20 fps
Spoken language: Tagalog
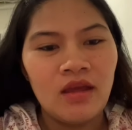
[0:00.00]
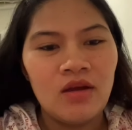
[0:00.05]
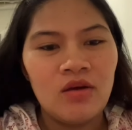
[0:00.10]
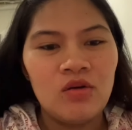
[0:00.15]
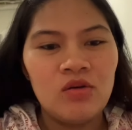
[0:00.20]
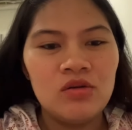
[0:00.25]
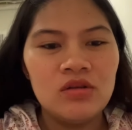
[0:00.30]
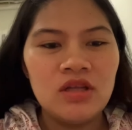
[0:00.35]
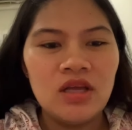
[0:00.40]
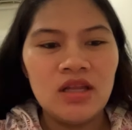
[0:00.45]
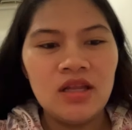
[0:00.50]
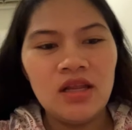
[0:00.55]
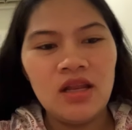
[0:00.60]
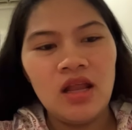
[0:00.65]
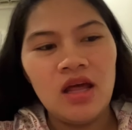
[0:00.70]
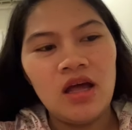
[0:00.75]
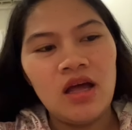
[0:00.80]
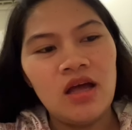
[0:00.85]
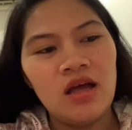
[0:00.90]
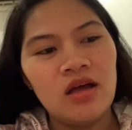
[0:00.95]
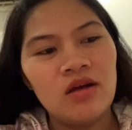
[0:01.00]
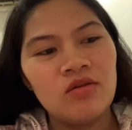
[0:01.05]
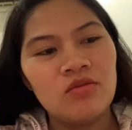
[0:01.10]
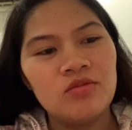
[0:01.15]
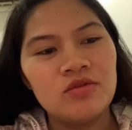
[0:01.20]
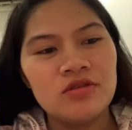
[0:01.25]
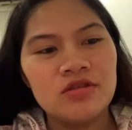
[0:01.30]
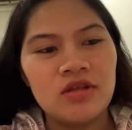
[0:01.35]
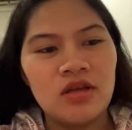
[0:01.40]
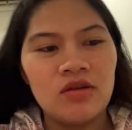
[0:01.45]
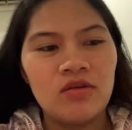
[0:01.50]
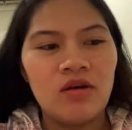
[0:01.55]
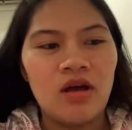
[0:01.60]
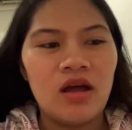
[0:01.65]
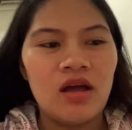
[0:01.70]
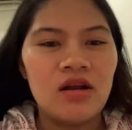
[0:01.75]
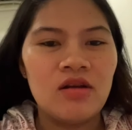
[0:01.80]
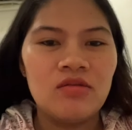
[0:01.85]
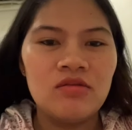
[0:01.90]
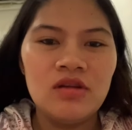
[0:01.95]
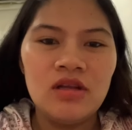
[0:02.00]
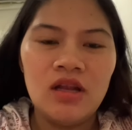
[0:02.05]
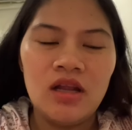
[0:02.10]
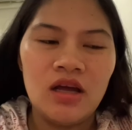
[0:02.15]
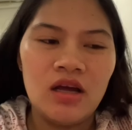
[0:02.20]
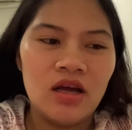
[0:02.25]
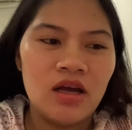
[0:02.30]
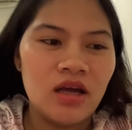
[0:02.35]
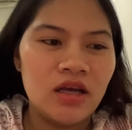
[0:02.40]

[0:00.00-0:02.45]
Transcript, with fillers: whole day nila, kumusta yung araw nila.